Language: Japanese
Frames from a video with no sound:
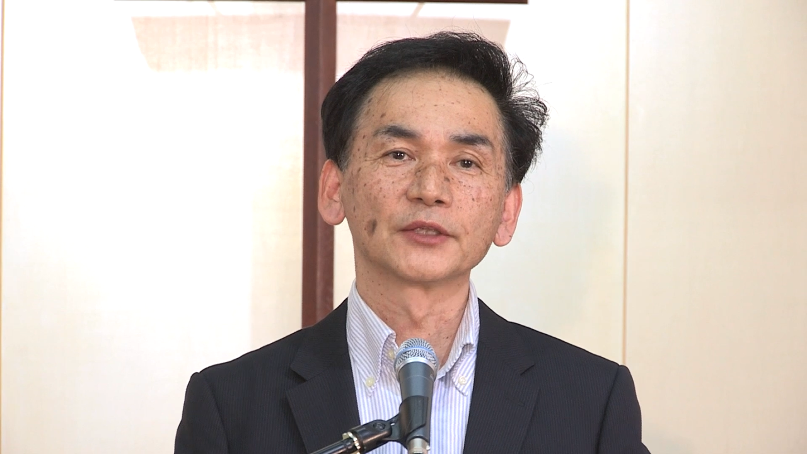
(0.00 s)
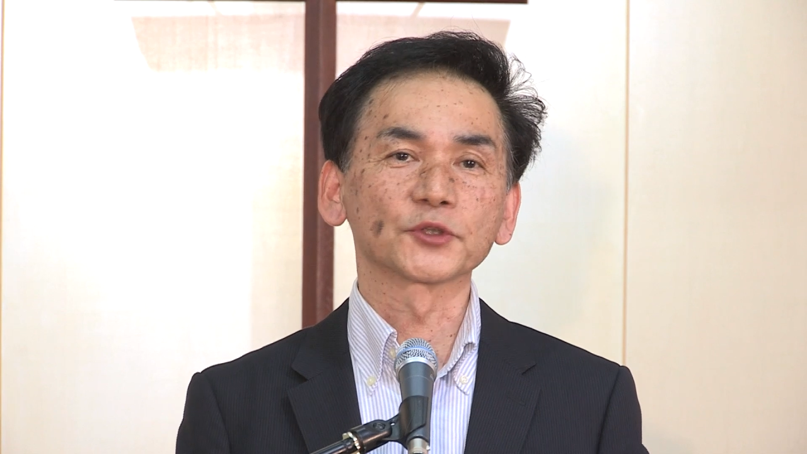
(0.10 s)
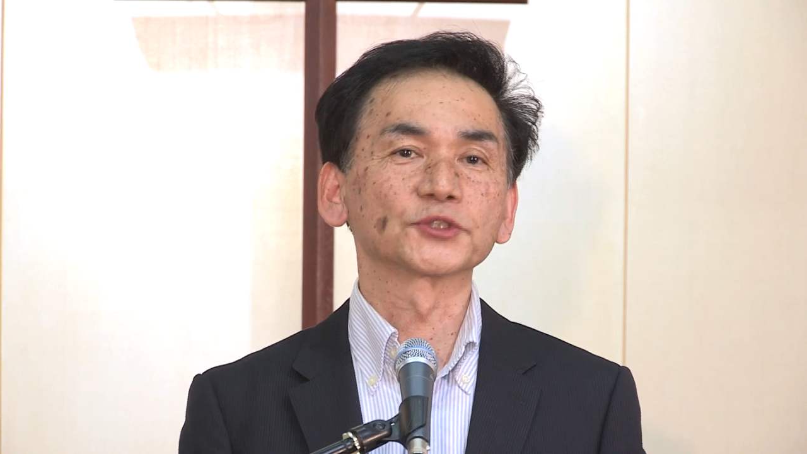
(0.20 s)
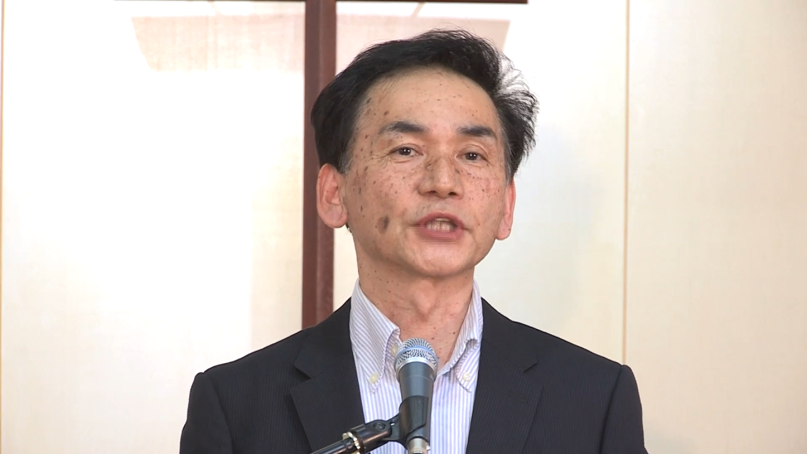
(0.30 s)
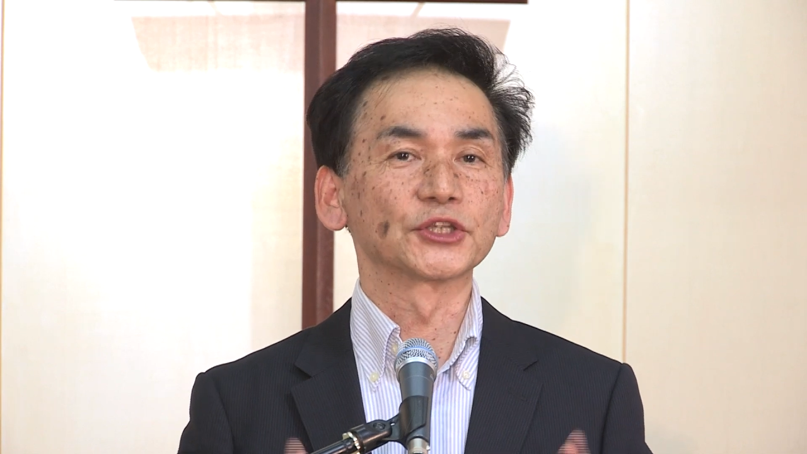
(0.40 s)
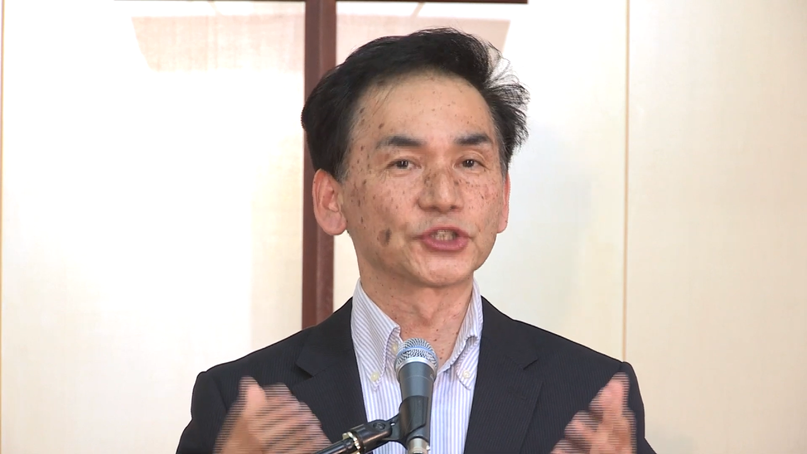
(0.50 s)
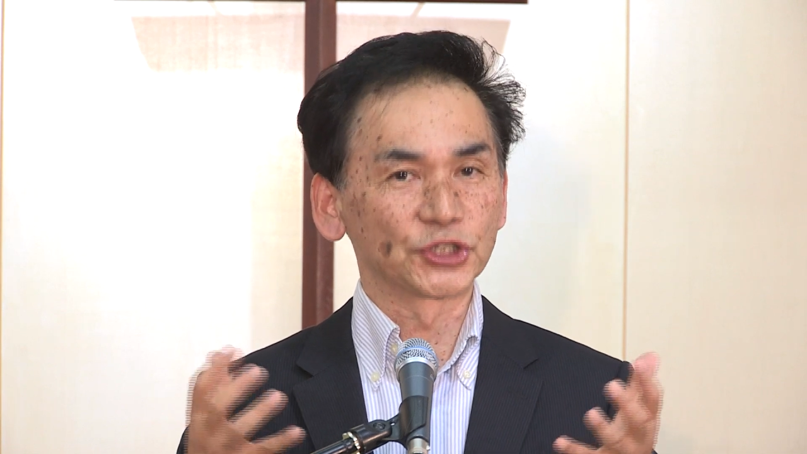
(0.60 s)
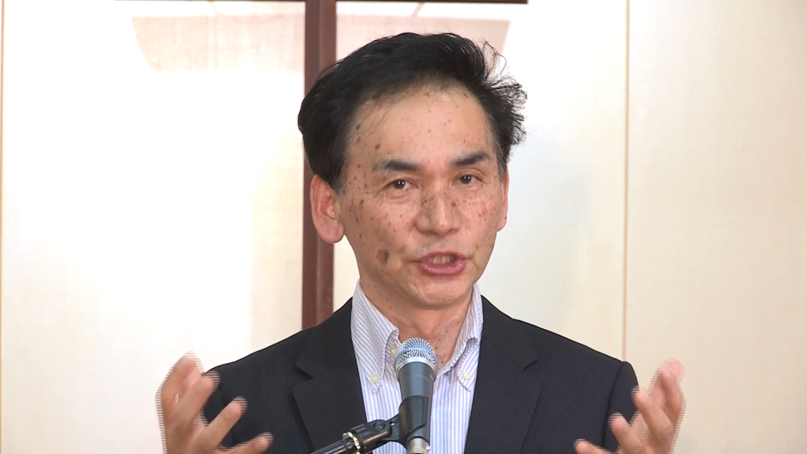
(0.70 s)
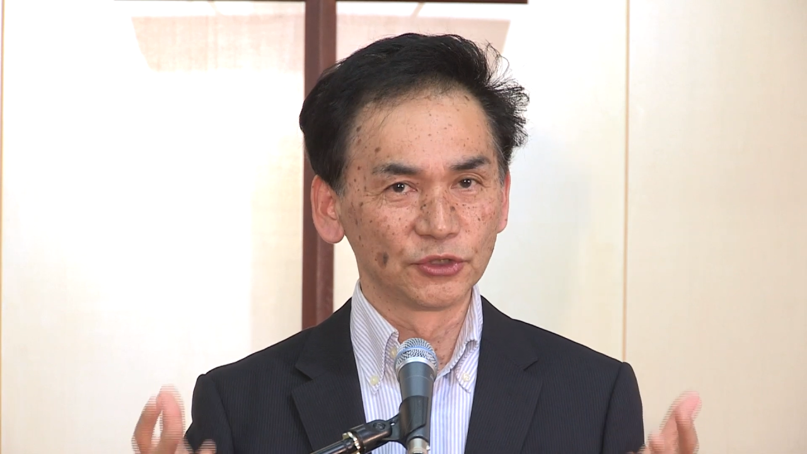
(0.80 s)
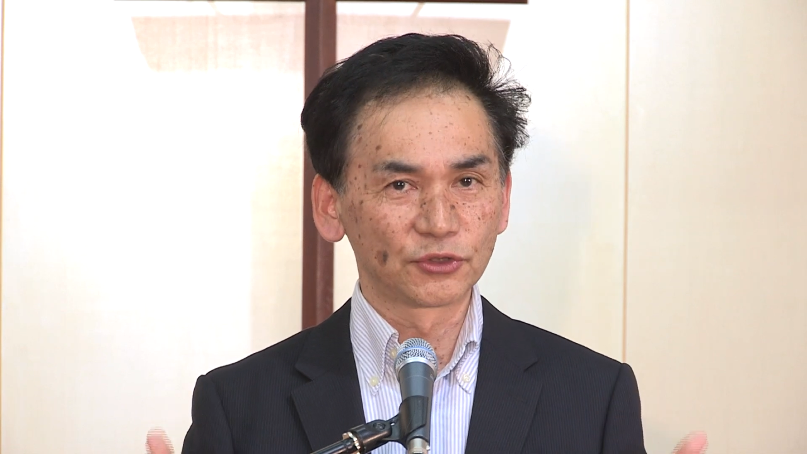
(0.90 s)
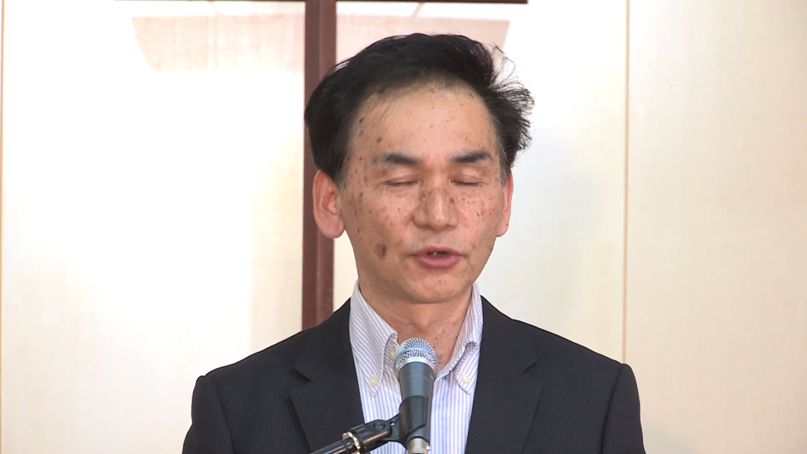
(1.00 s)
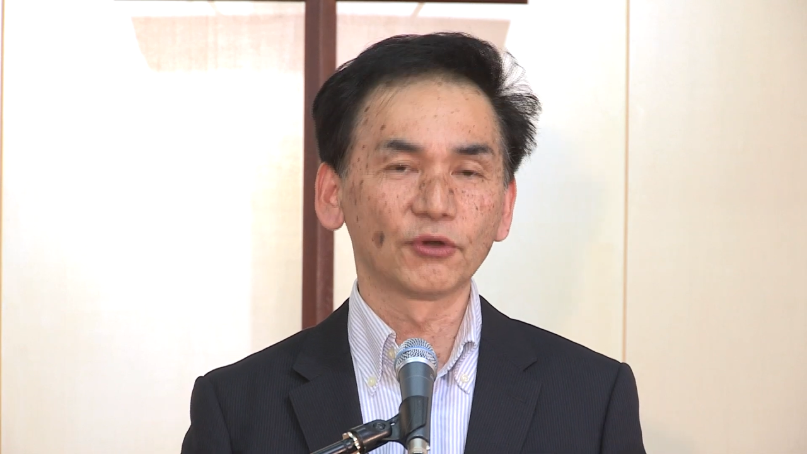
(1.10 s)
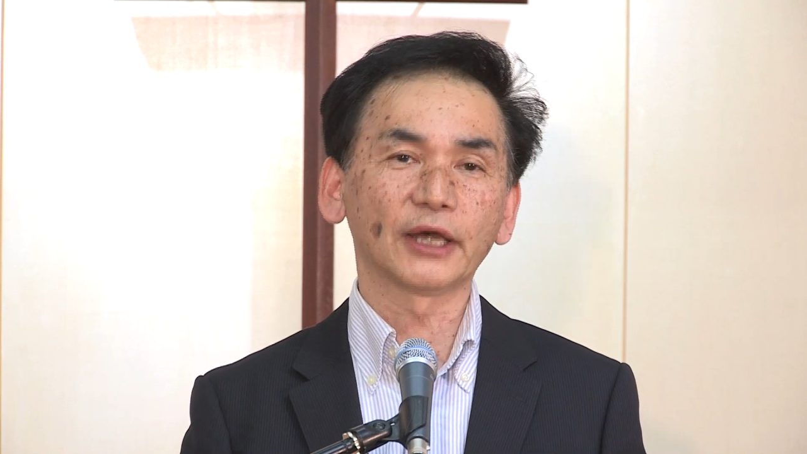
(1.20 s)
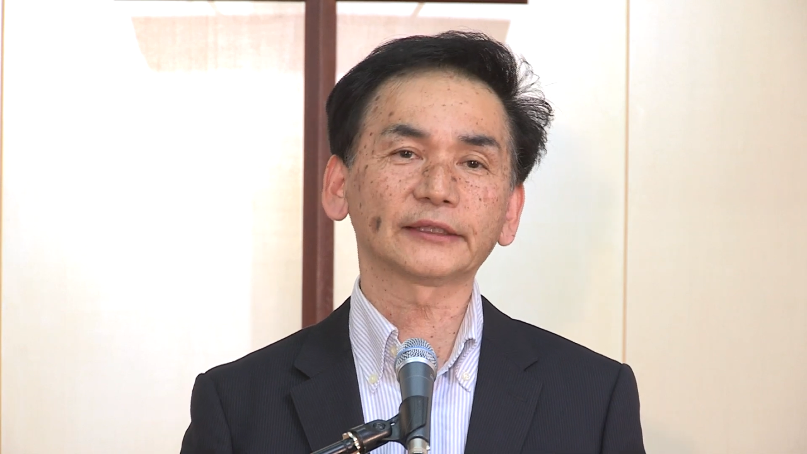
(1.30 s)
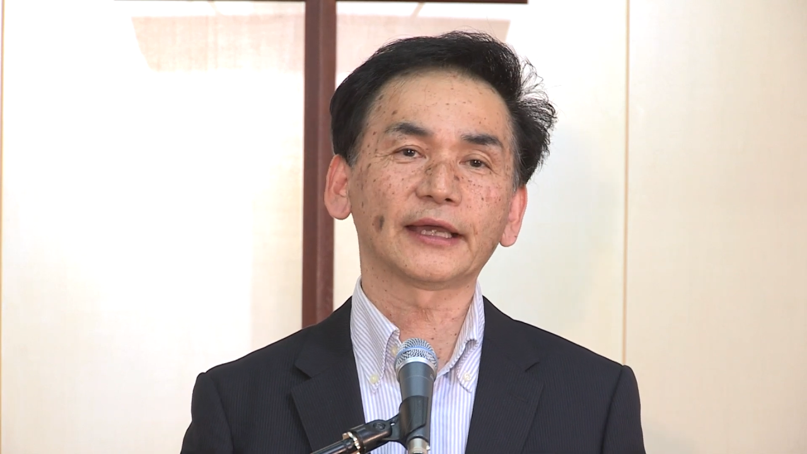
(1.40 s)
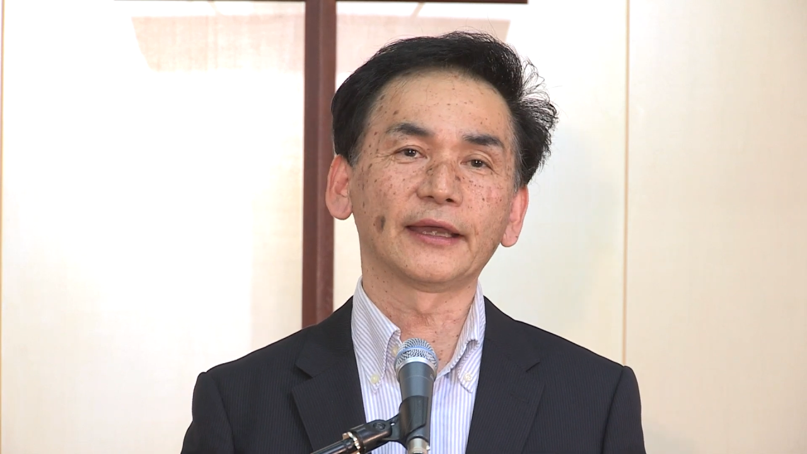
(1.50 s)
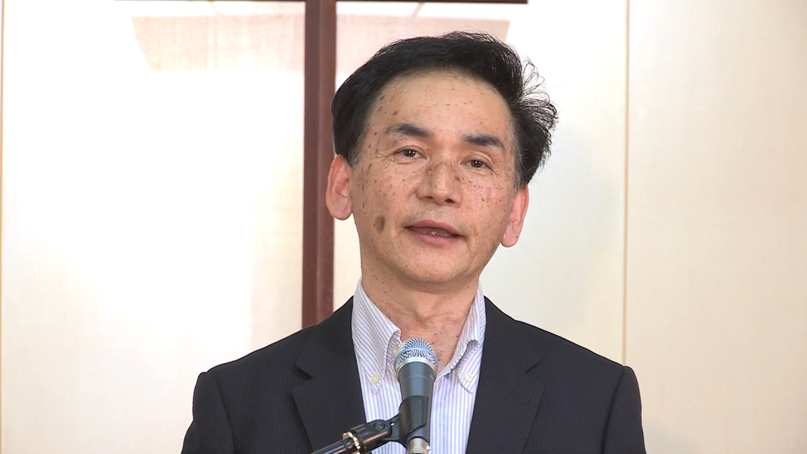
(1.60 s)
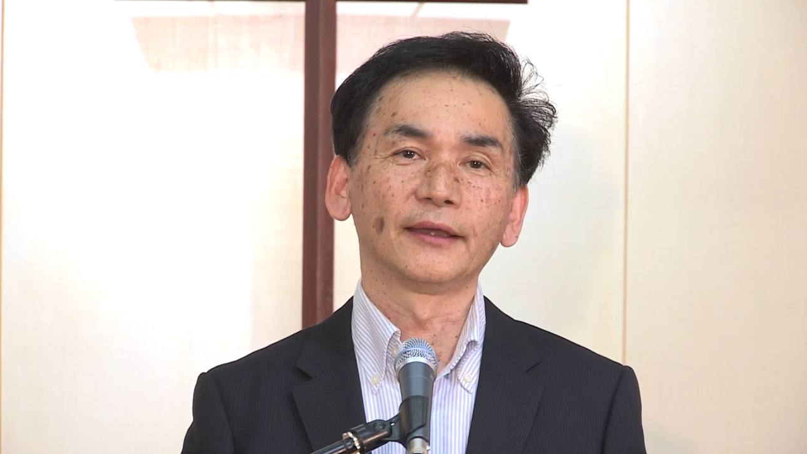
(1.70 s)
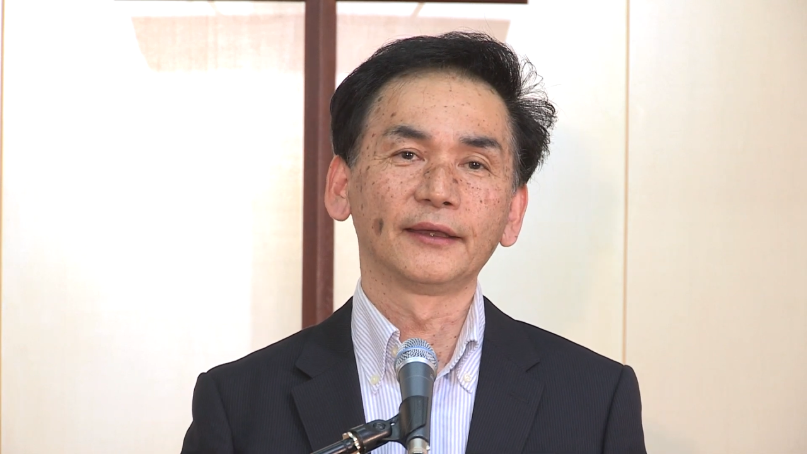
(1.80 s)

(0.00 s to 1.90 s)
そして信仰を与え